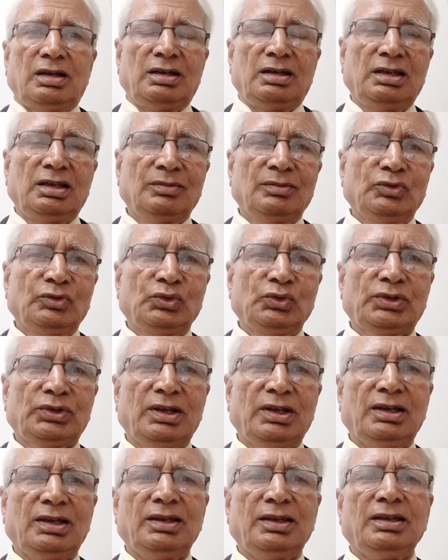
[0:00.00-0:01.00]
नियम
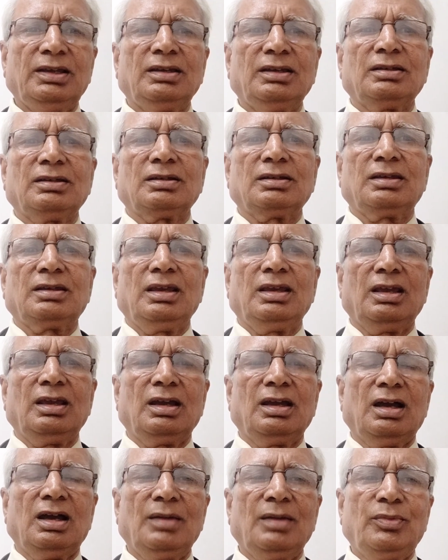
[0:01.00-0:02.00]
दूसरा है कि
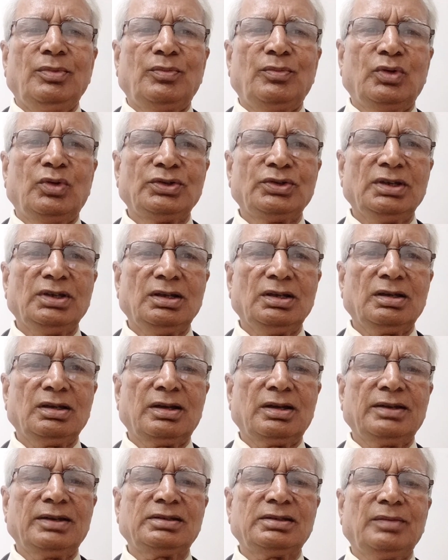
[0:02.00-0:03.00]
आप भोजन
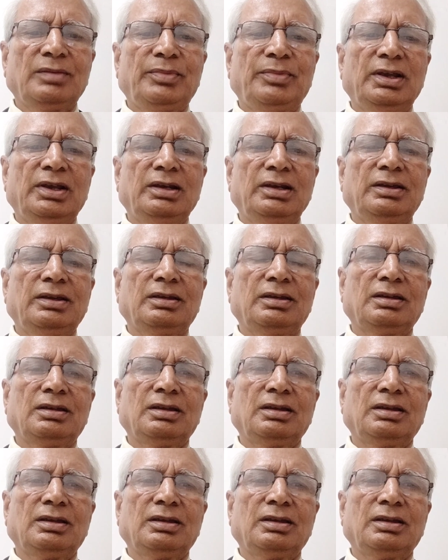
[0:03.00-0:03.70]
करने से पहले